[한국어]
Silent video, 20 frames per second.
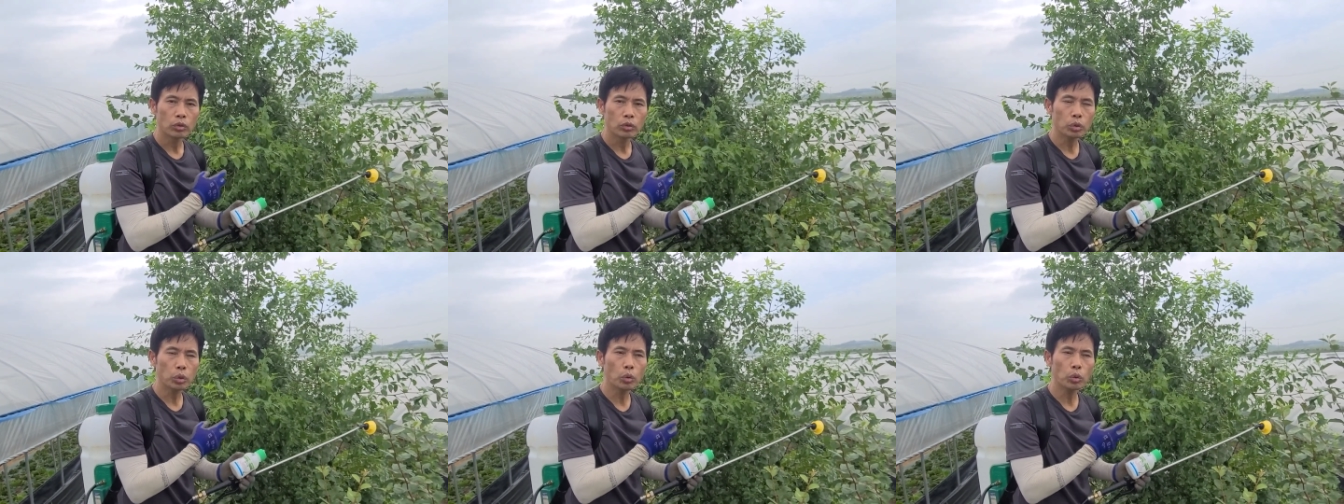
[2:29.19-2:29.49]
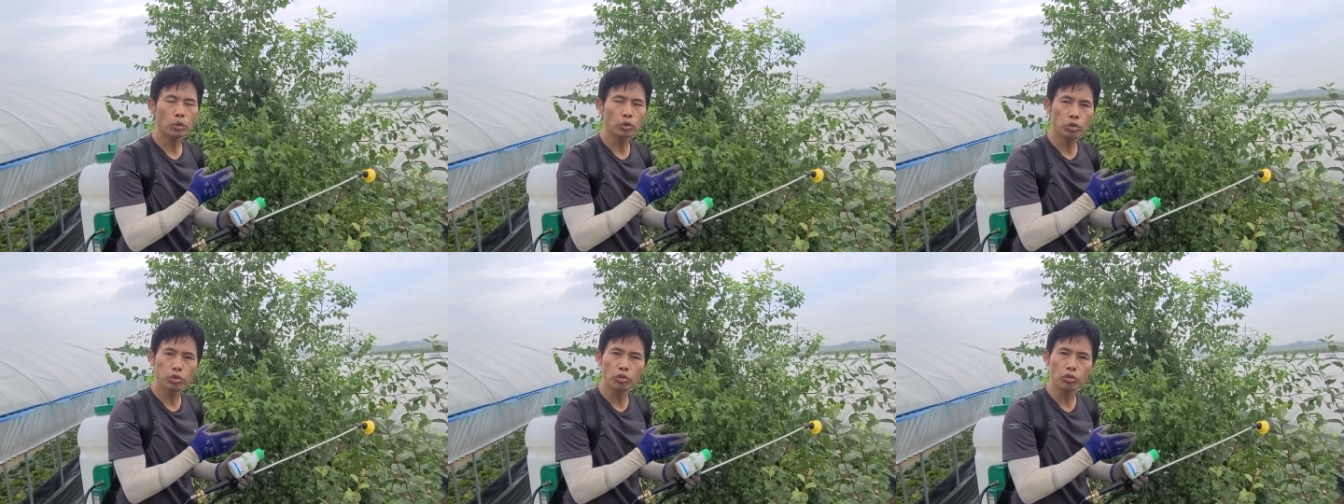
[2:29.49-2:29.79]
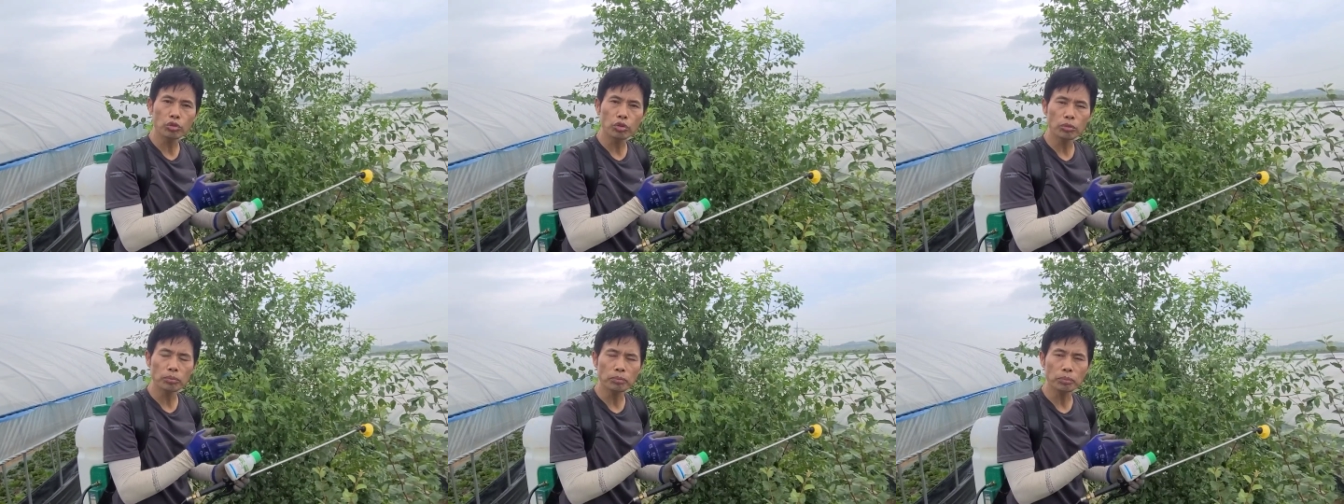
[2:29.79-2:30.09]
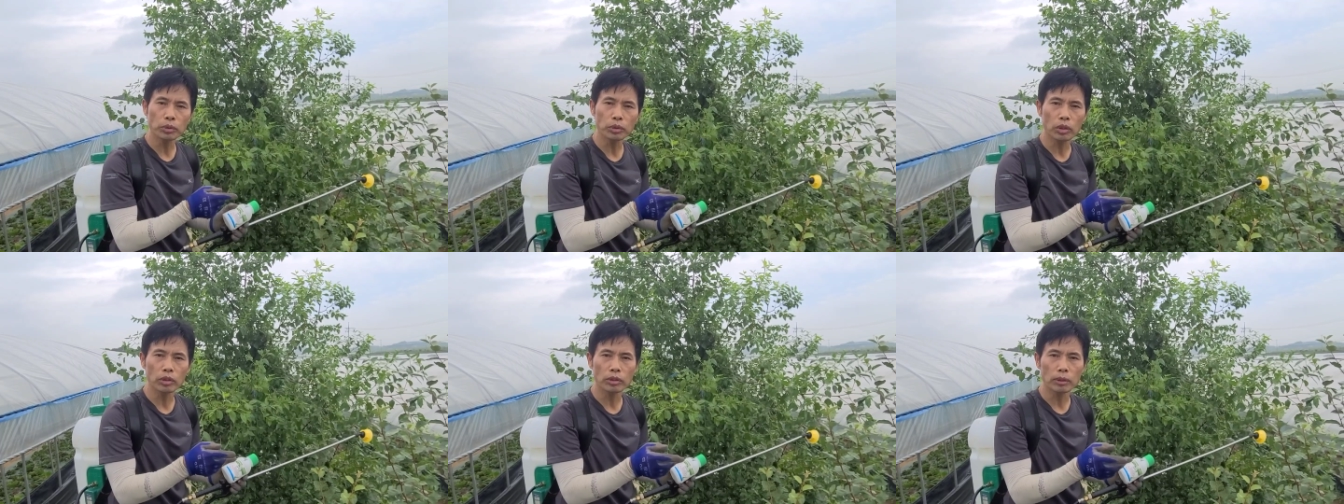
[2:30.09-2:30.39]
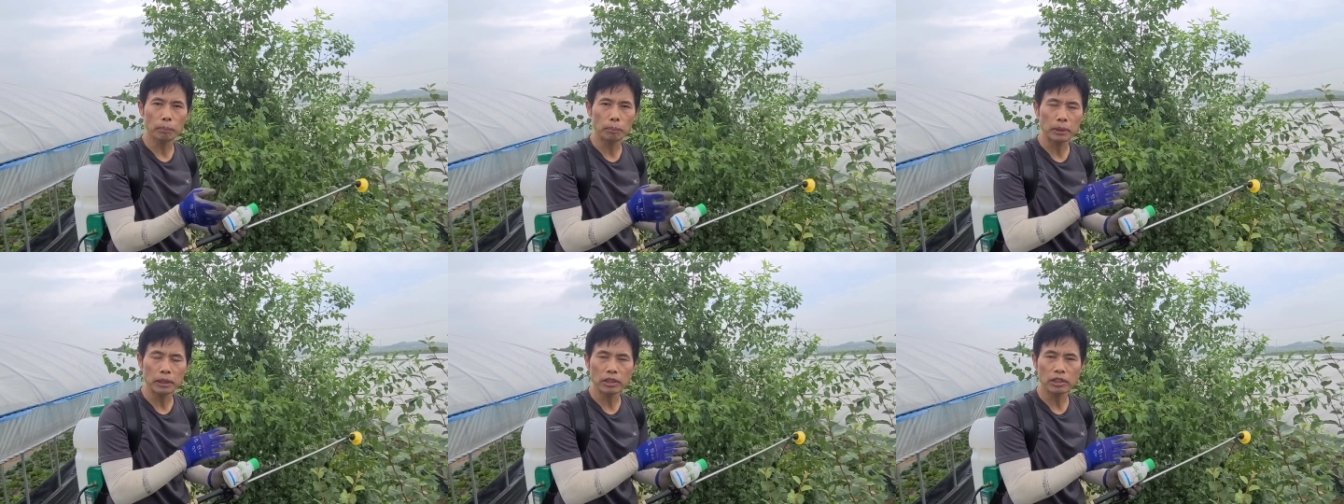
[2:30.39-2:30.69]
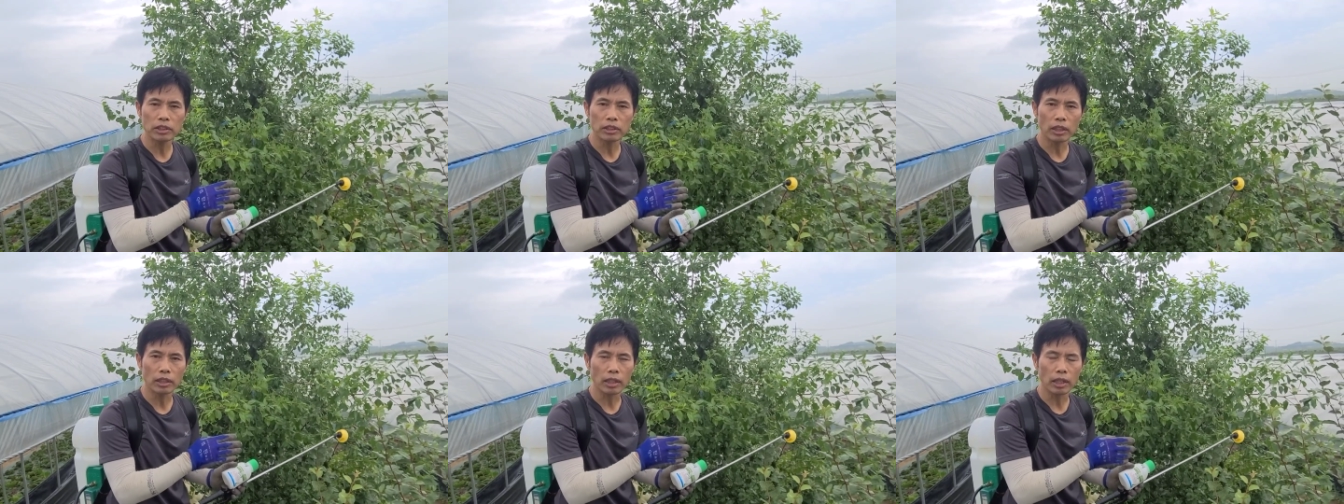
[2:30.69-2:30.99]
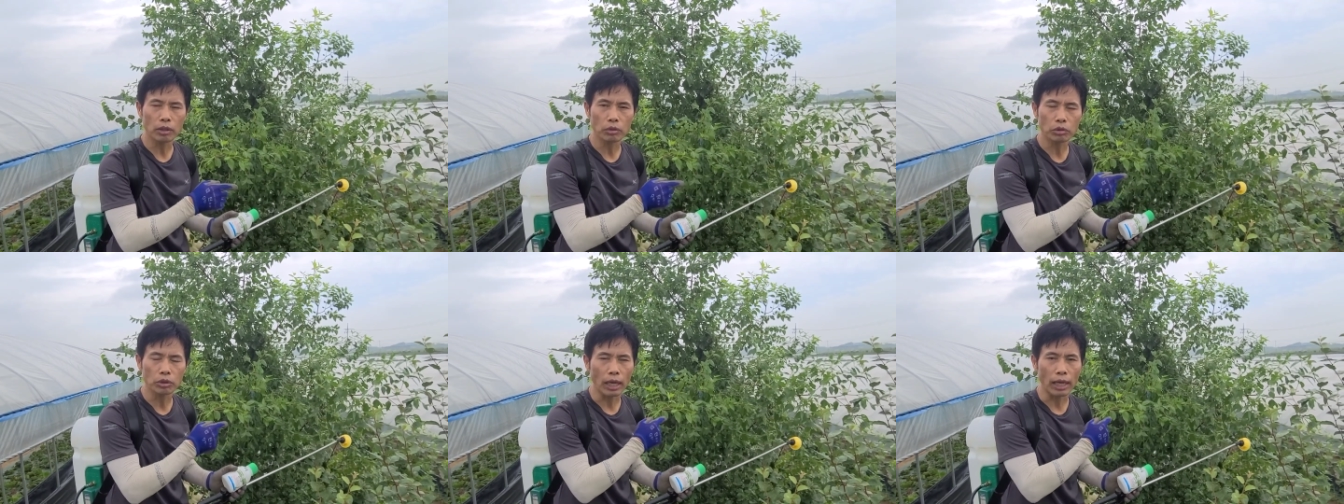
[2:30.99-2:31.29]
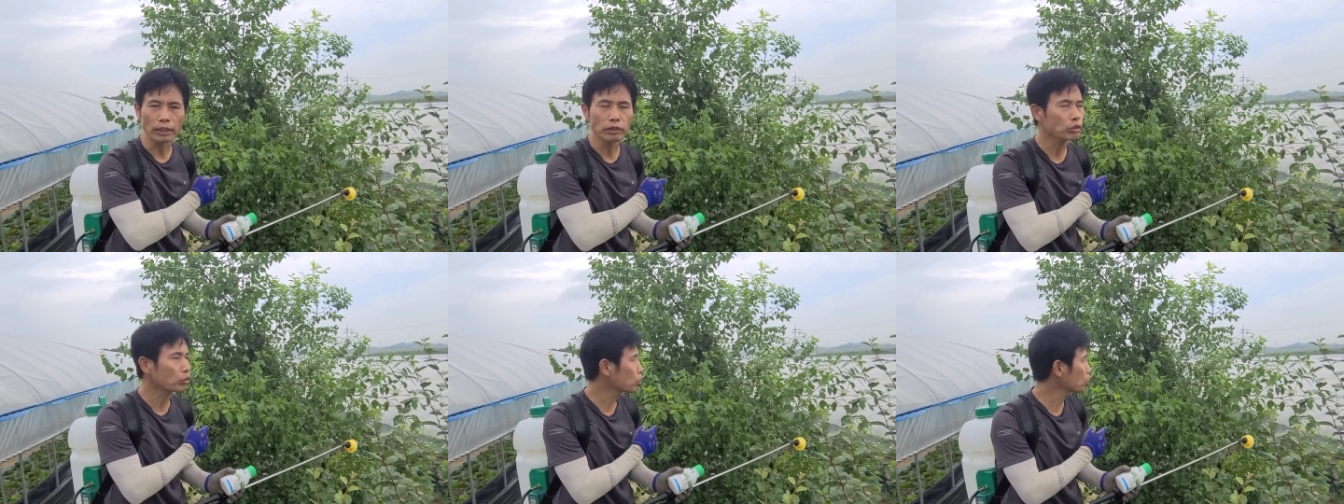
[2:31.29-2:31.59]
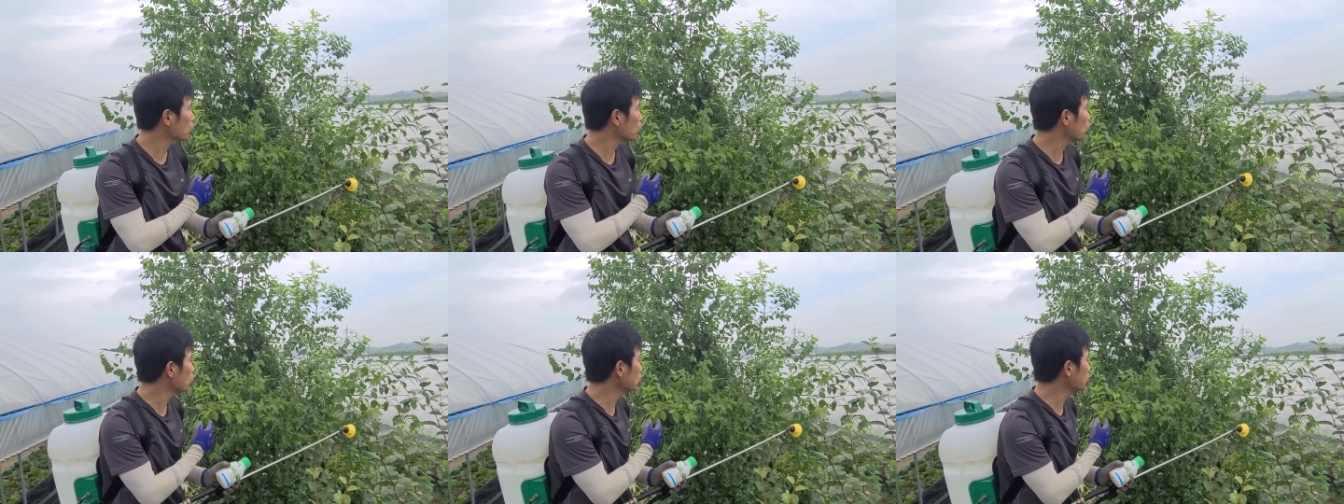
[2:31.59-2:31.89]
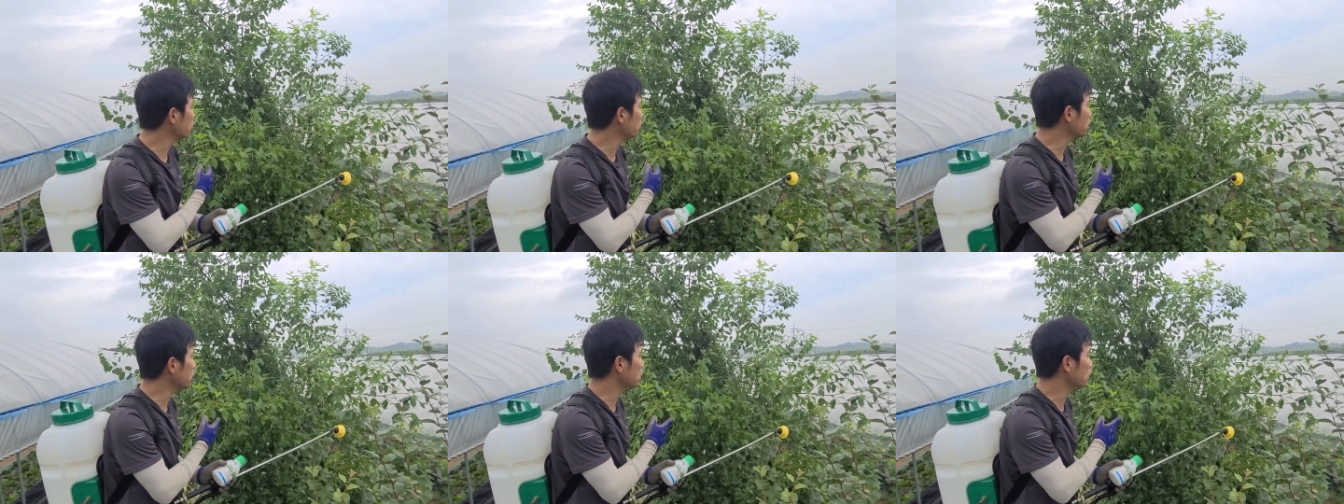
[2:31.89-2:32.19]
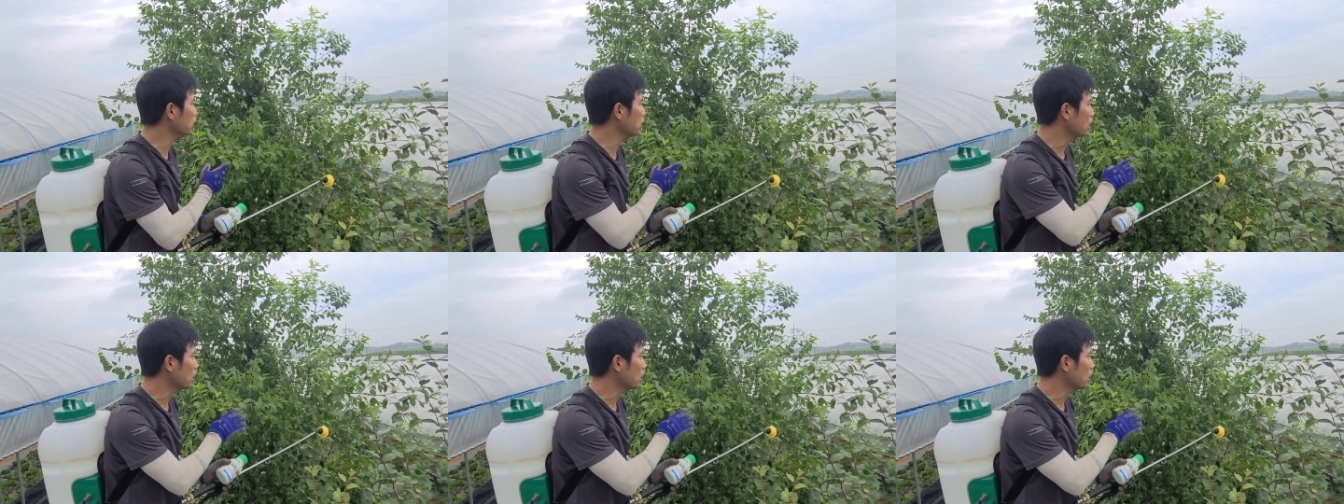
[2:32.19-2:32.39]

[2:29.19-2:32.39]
초 중순부터 이제 피기 시작해갖고 아직도 꽃이 피